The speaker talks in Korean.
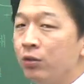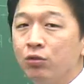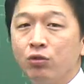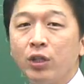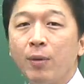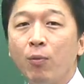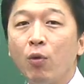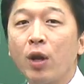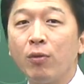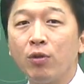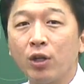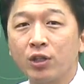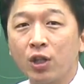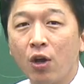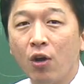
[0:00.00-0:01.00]
우리가 뭐라
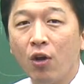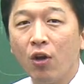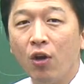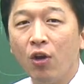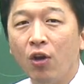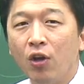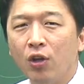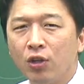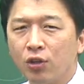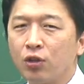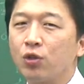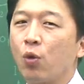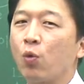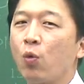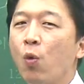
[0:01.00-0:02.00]
불렀죠?
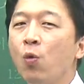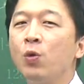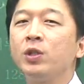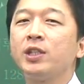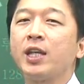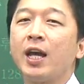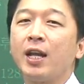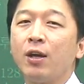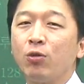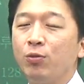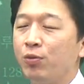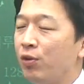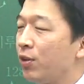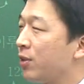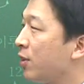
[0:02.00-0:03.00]
그렇죠.
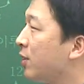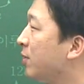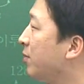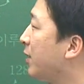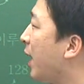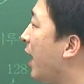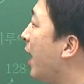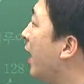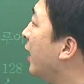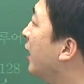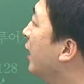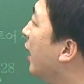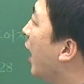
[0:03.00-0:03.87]
공차라고 불렀었습니다.